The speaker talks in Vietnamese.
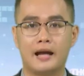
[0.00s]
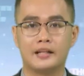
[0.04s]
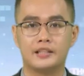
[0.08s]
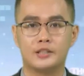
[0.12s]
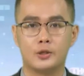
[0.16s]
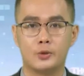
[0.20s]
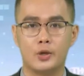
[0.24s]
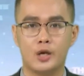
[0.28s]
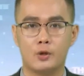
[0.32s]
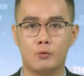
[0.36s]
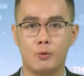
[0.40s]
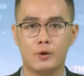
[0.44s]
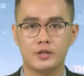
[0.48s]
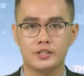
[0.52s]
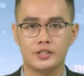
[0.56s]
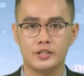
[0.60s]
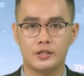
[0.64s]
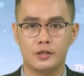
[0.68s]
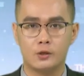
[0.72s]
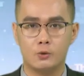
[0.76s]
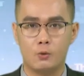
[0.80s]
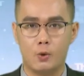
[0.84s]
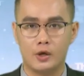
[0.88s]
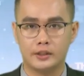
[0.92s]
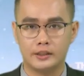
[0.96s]
Ban Chỉ huy quân
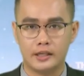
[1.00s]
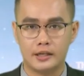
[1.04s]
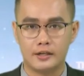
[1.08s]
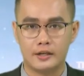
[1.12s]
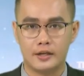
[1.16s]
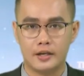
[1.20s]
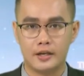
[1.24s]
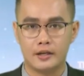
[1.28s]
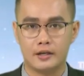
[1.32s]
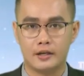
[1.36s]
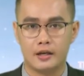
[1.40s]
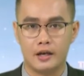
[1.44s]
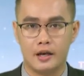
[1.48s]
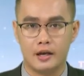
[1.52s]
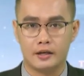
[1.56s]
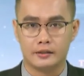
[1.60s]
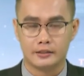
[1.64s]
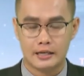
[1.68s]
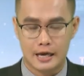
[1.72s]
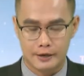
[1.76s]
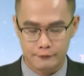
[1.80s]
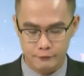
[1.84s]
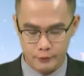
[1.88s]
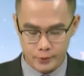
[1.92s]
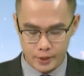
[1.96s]
sự quận Thanh Khê
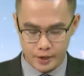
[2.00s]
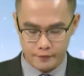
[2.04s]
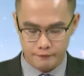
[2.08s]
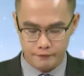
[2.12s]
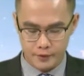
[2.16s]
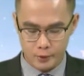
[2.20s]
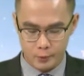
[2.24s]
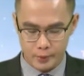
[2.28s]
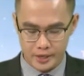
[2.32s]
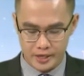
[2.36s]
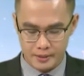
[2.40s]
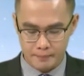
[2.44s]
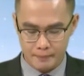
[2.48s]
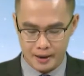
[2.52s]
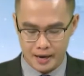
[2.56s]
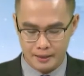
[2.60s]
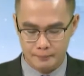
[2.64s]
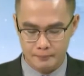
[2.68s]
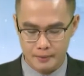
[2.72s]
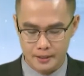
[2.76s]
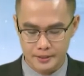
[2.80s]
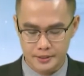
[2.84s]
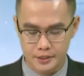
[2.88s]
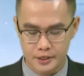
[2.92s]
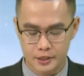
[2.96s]
đã phối hợp với Ủy
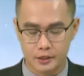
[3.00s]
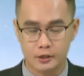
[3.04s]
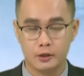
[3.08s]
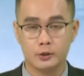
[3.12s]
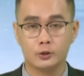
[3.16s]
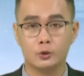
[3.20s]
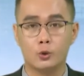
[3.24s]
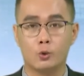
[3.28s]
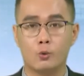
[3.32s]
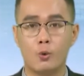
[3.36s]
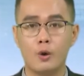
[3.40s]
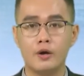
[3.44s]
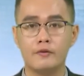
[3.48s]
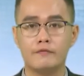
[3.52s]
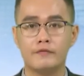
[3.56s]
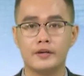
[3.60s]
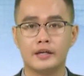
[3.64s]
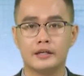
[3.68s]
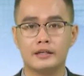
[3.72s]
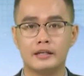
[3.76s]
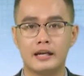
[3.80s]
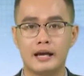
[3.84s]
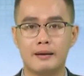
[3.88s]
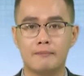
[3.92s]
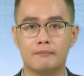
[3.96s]
ban Mặt trận Tổ quốc
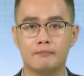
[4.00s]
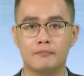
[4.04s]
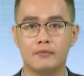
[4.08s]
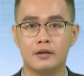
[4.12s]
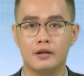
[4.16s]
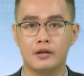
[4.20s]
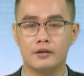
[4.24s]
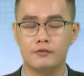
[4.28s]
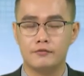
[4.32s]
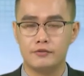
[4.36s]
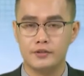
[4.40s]
Việt Nam,